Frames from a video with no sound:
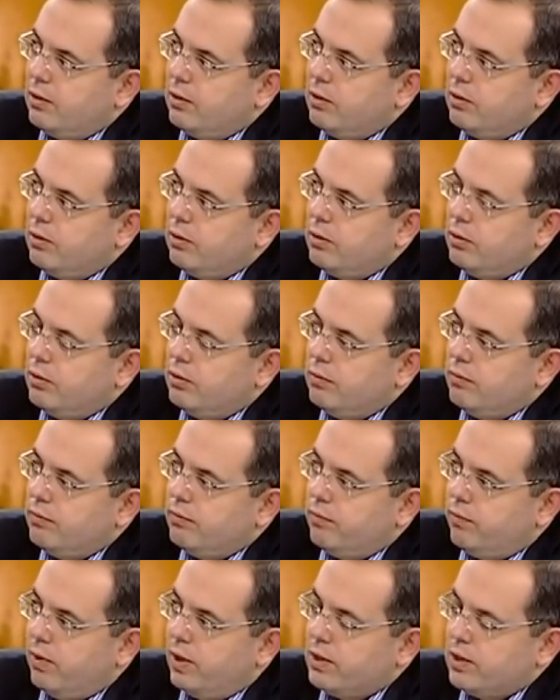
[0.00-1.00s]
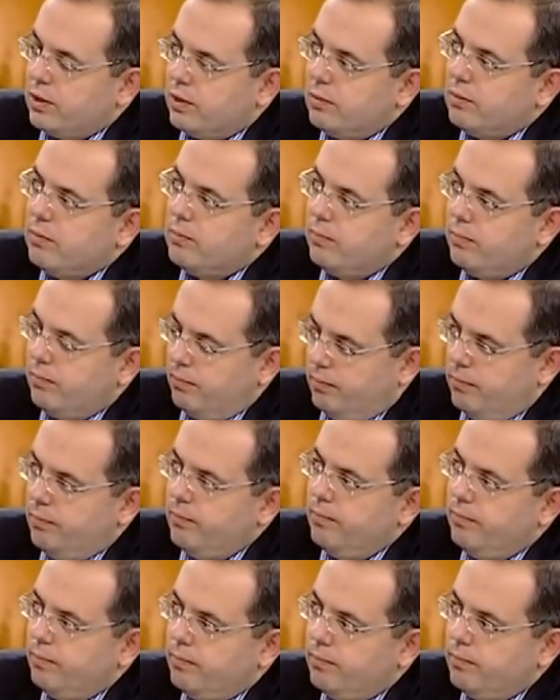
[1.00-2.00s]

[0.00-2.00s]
Yani sınır bölgesinde yaşayan